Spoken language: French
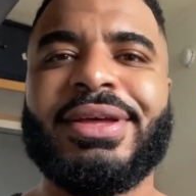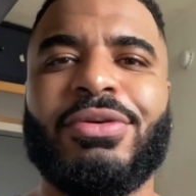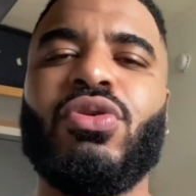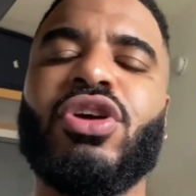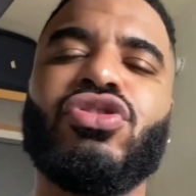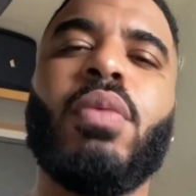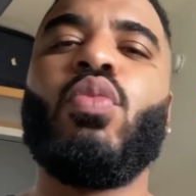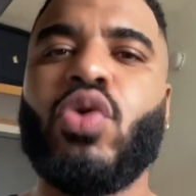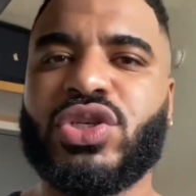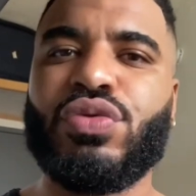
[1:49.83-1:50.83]
on l'entend
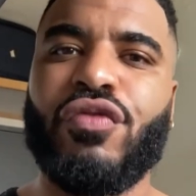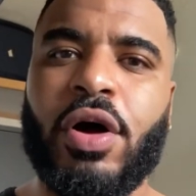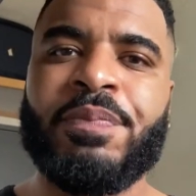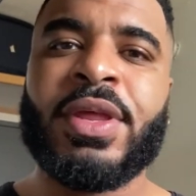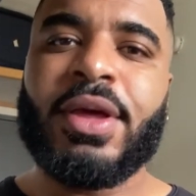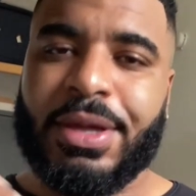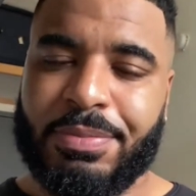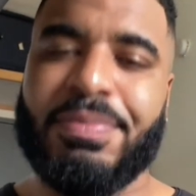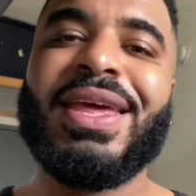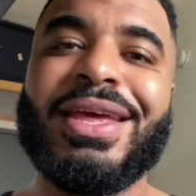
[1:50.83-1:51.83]
moins souvent,
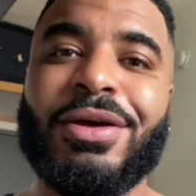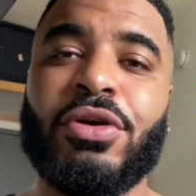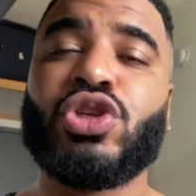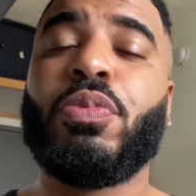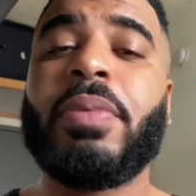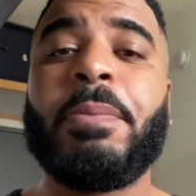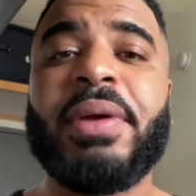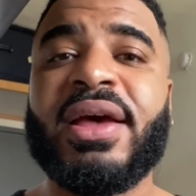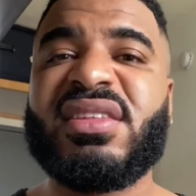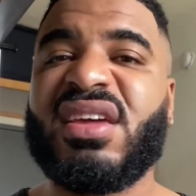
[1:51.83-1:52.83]
mais euh, je peux pas
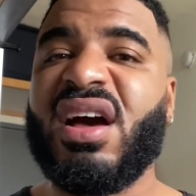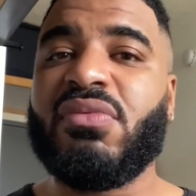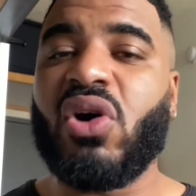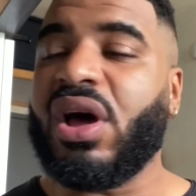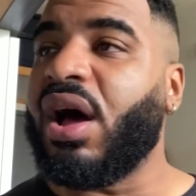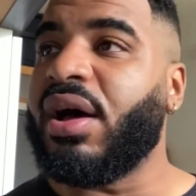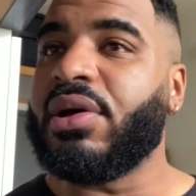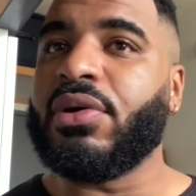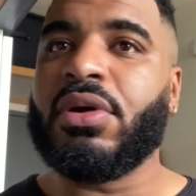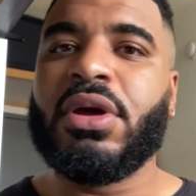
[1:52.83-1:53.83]
perdre car voilà,
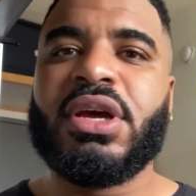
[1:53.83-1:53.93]
euh,